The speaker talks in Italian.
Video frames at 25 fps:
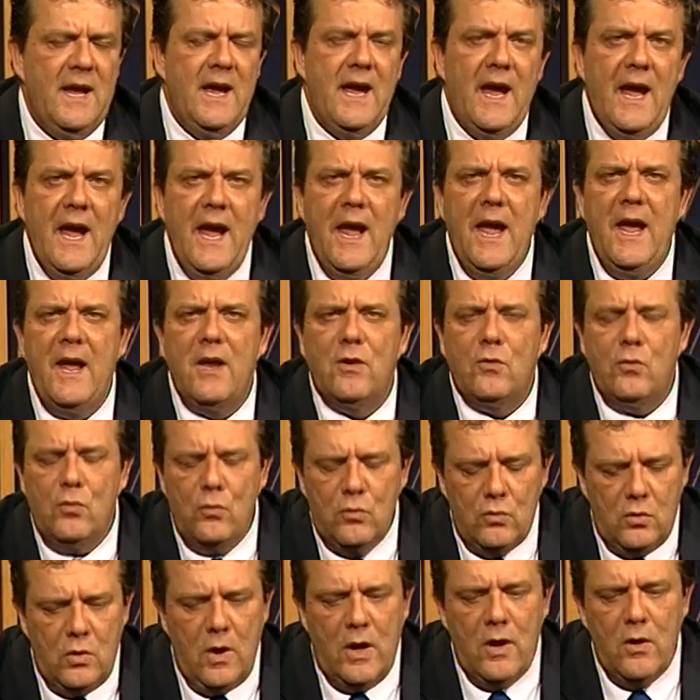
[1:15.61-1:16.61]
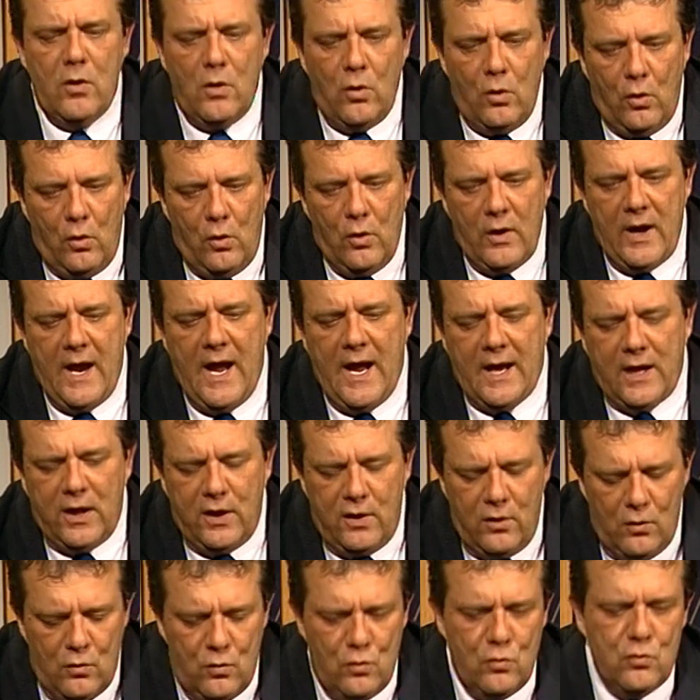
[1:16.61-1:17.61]
È tutto ancora
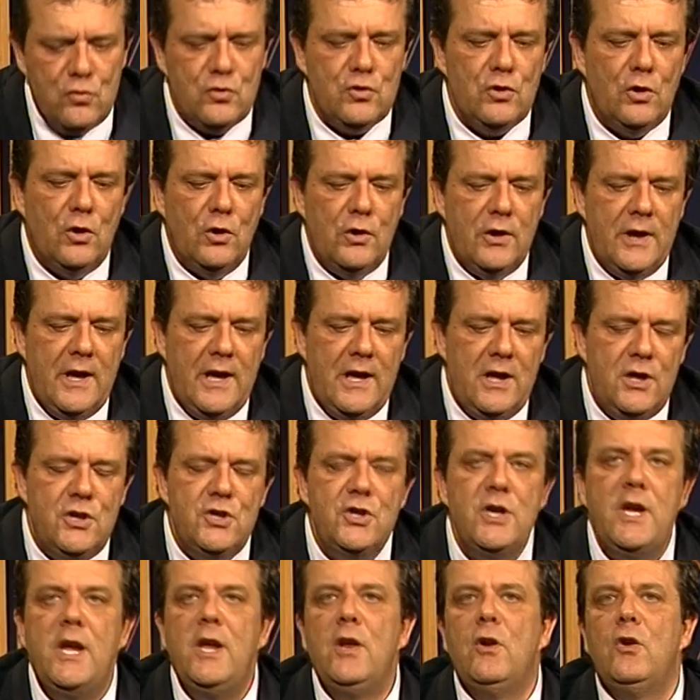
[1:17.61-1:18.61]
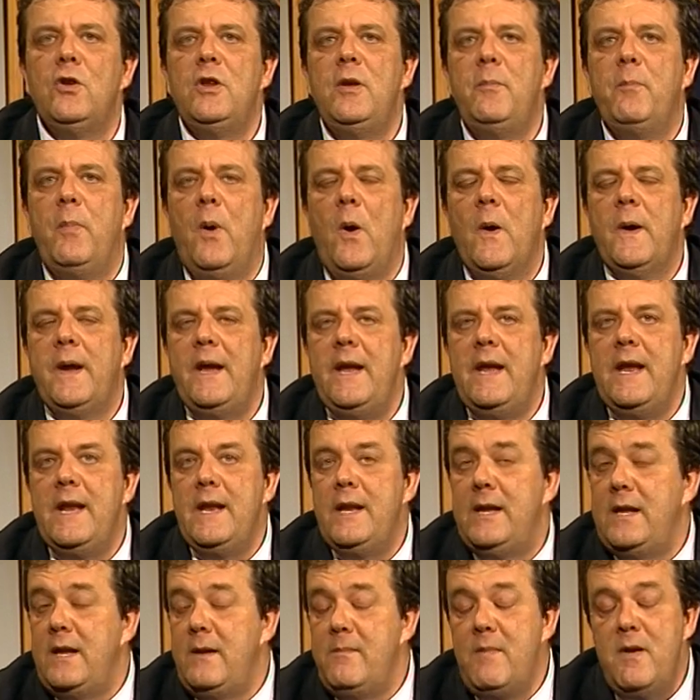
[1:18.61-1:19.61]
chiuso nel giro di pochi
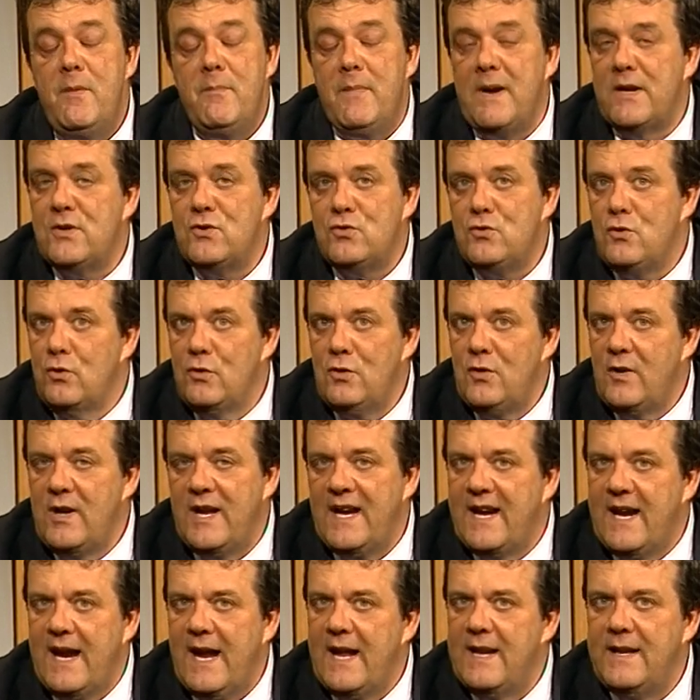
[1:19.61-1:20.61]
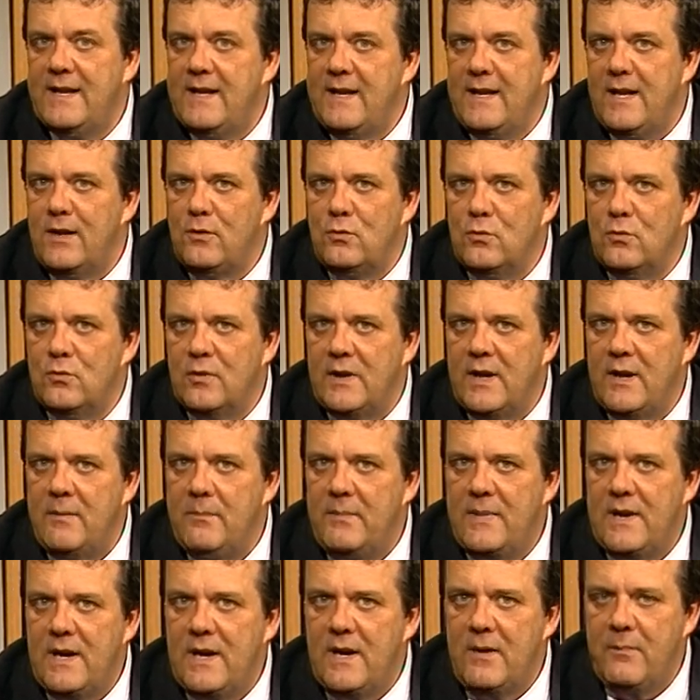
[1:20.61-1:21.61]
intimi, ma sono le candidature
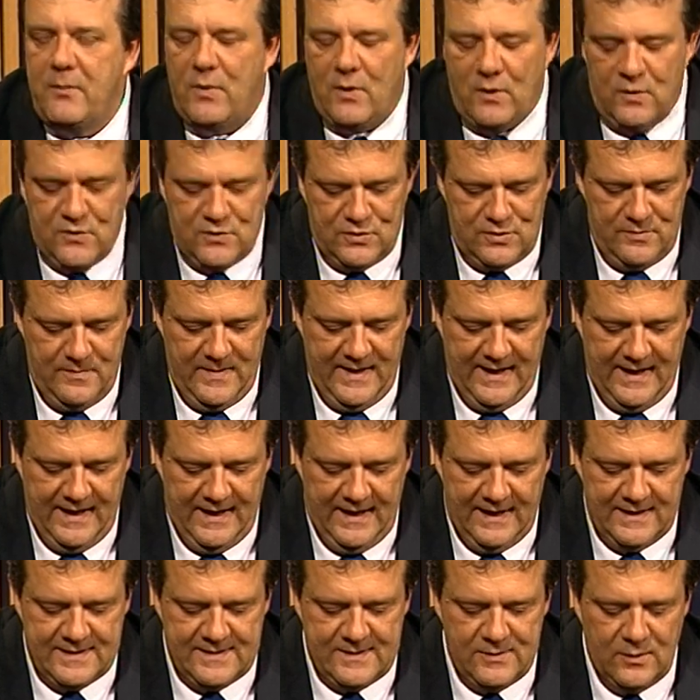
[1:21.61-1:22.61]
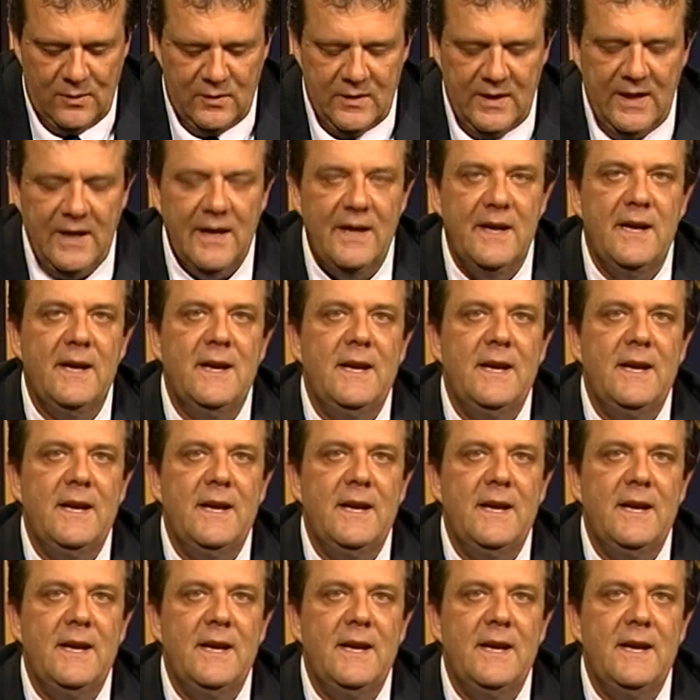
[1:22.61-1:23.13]
per le prossime elezioni.